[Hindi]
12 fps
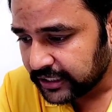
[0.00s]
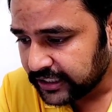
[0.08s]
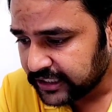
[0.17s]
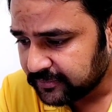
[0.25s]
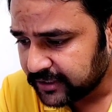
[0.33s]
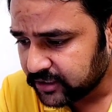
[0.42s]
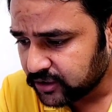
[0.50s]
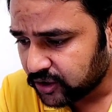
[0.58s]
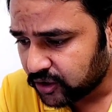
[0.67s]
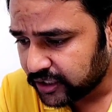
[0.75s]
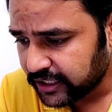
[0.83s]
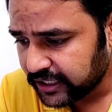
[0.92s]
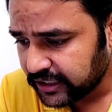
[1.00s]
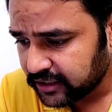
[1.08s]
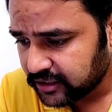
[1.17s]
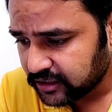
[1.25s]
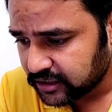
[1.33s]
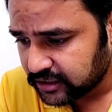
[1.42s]
एक कमेंट और
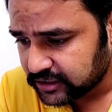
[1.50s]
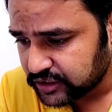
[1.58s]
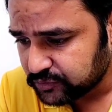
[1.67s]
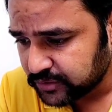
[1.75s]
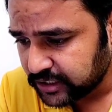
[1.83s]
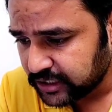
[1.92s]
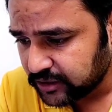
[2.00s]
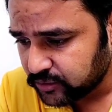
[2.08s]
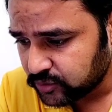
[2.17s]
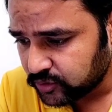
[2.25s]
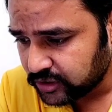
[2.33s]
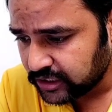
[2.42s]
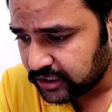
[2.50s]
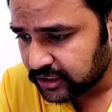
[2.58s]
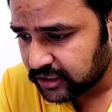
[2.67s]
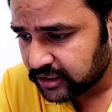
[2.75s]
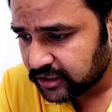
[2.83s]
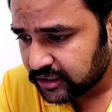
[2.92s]
है जिसमें उन्होंने
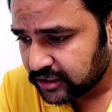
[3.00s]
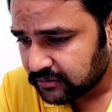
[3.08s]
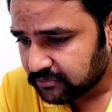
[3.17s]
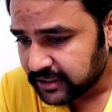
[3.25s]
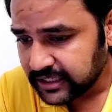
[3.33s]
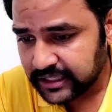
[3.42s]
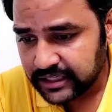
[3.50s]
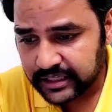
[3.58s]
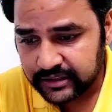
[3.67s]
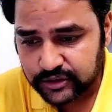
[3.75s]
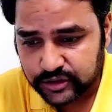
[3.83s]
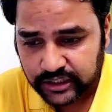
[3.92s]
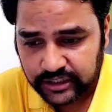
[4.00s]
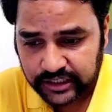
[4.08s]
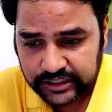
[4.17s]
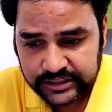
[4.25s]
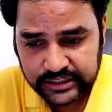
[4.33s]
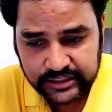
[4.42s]
मेरी एक, एक
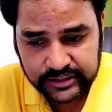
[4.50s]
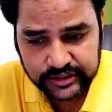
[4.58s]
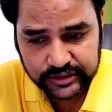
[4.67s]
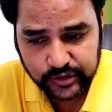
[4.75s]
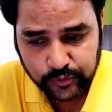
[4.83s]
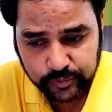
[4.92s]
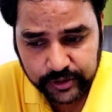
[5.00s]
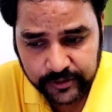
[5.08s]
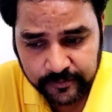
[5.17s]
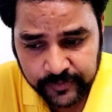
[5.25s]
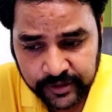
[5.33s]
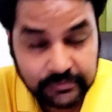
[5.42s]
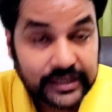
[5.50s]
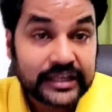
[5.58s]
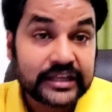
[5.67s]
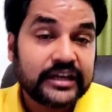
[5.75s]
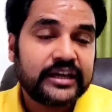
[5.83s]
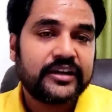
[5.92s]
गन थी जिसके ऊपर मैंने
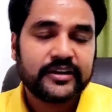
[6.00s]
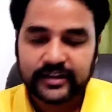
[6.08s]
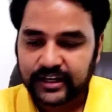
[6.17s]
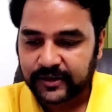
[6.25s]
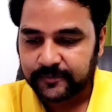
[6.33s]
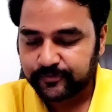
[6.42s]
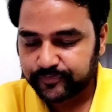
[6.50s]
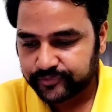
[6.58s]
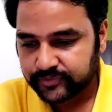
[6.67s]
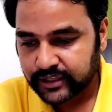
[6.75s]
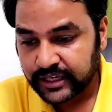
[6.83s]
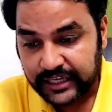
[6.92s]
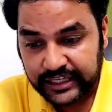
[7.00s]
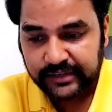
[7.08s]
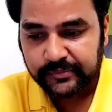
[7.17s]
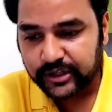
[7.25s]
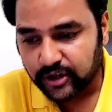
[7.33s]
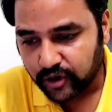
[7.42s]
हाँ एक
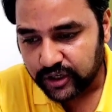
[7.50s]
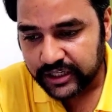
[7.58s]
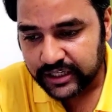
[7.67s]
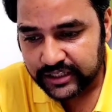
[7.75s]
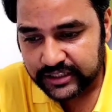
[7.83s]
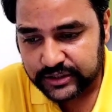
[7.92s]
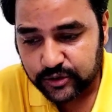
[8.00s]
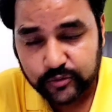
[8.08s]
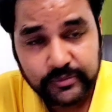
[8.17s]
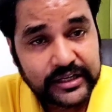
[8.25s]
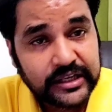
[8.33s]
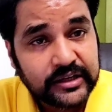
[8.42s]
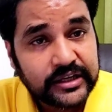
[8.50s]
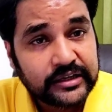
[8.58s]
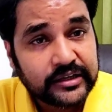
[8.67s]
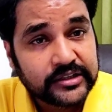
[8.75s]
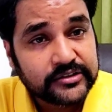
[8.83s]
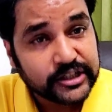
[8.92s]
कमेंट और है जो मैंने
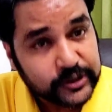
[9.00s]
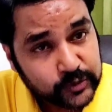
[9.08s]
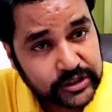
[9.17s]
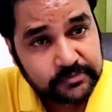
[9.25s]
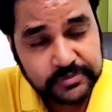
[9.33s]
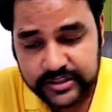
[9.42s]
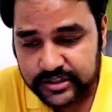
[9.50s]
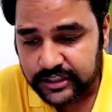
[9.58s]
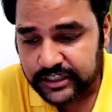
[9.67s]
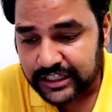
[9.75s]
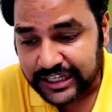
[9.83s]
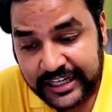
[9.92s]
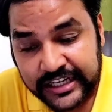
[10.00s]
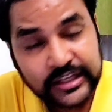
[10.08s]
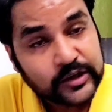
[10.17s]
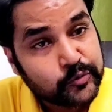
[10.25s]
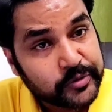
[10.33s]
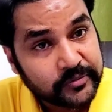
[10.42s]
थ्री टू की पिस्टल की क्लीनिंग
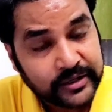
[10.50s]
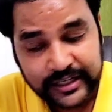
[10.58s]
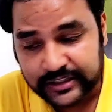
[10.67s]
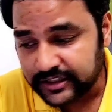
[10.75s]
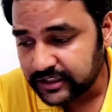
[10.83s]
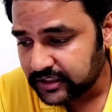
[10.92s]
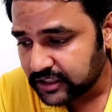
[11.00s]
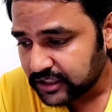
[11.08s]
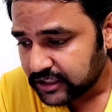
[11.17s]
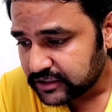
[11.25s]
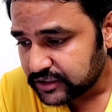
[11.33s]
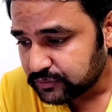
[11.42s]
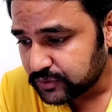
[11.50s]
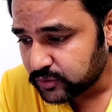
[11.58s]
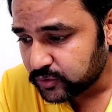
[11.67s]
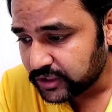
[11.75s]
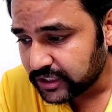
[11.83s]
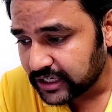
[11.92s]
के ऊपर बनाई थी जिसमें
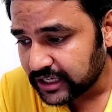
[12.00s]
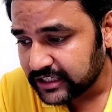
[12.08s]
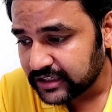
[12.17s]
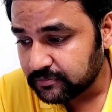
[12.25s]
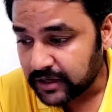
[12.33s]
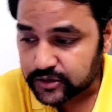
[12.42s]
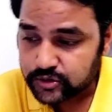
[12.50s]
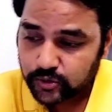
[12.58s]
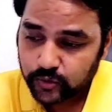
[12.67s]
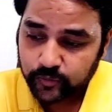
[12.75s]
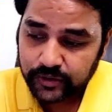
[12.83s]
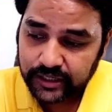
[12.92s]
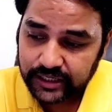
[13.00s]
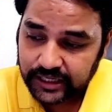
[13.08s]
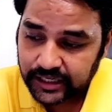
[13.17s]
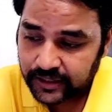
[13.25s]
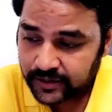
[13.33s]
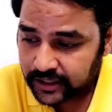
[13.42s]
उन्होंने कहा कि पांच सौ रुपए के